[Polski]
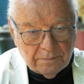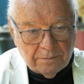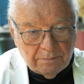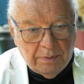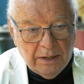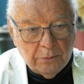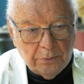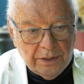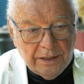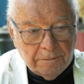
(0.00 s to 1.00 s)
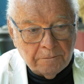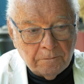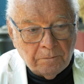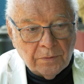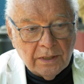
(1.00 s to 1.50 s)
w pełni
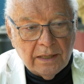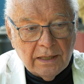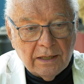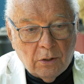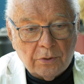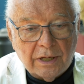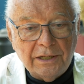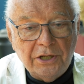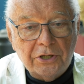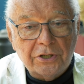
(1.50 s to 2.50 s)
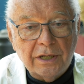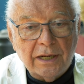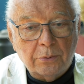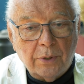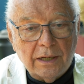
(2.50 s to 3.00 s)
organiczne,
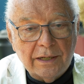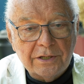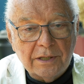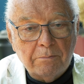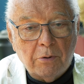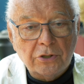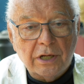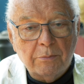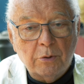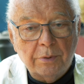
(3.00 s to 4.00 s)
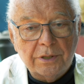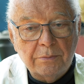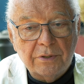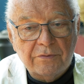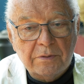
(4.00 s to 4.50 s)
naturalne, że ten pożar byłby
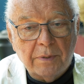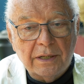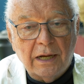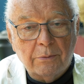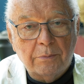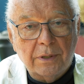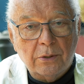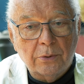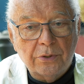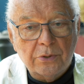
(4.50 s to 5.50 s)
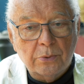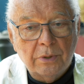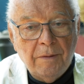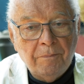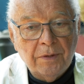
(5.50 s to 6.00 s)
czymś wspaniałym na końcu.
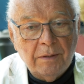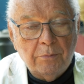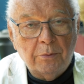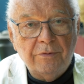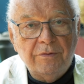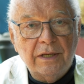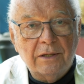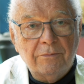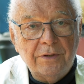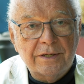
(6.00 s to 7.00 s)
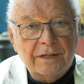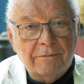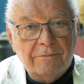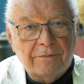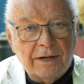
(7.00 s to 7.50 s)
Byłby
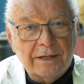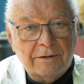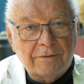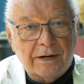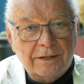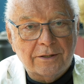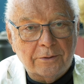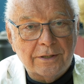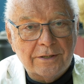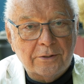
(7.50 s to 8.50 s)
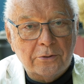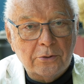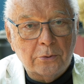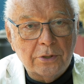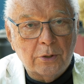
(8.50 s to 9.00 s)
widowiskiem, fajerwerk to jest to,
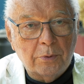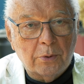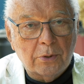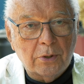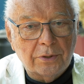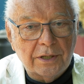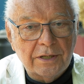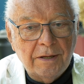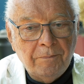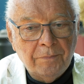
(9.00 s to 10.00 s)
co ludzie lubią oglądać,